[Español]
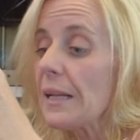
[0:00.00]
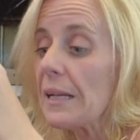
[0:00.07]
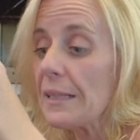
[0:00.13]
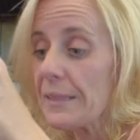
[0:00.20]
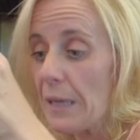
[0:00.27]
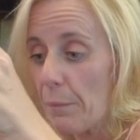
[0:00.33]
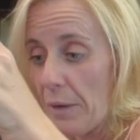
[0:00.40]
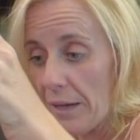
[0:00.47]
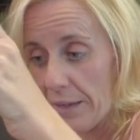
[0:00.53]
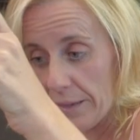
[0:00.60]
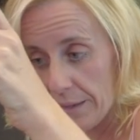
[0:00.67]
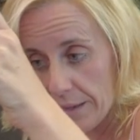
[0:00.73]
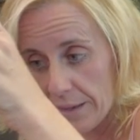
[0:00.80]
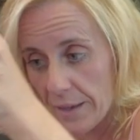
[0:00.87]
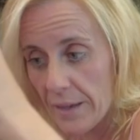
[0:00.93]

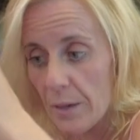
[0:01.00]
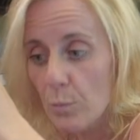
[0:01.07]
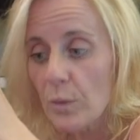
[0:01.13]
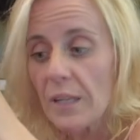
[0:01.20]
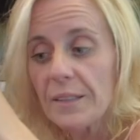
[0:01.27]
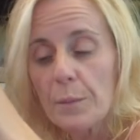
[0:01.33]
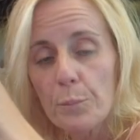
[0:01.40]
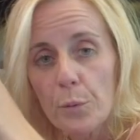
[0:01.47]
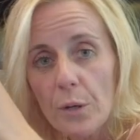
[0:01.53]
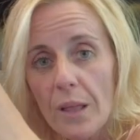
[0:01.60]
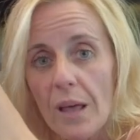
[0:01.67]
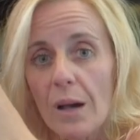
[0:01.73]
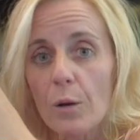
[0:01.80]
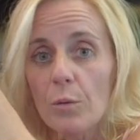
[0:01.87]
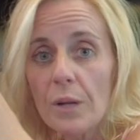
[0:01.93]
Teletrabajé una
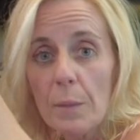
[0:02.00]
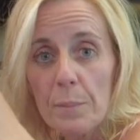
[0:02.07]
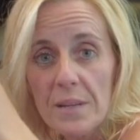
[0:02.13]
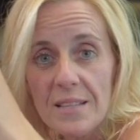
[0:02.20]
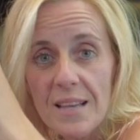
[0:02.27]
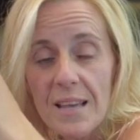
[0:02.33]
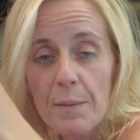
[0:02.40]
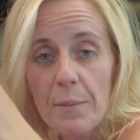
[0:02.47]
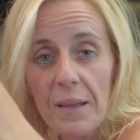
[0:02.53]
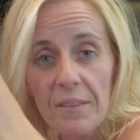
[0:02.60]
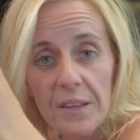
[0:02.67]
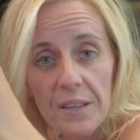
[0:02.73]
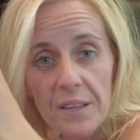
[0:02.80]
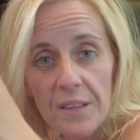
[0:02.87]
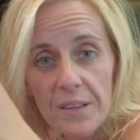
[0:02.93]
temporada con una empresa de
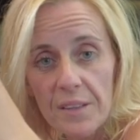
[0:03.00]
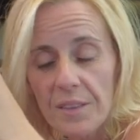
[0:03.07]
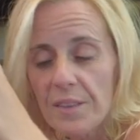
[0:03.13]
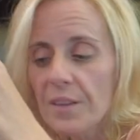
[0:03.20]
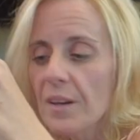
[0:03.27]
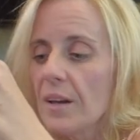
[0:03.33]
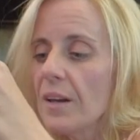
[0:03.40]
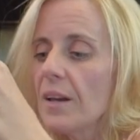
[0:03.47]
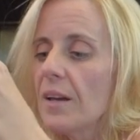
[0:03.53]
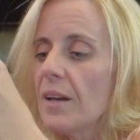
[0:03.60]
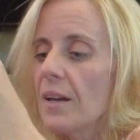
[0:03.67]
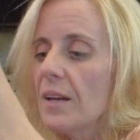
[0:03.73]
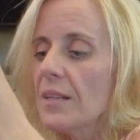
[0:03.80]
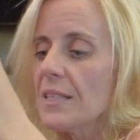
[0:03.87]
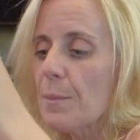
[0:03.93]
Madrid,
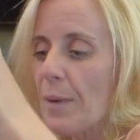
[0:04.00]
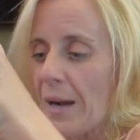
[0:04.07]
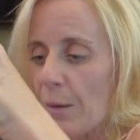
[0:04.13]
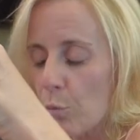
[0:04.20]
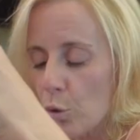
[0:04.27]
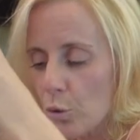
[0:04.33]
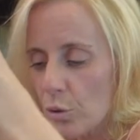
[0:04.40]
se me acabó el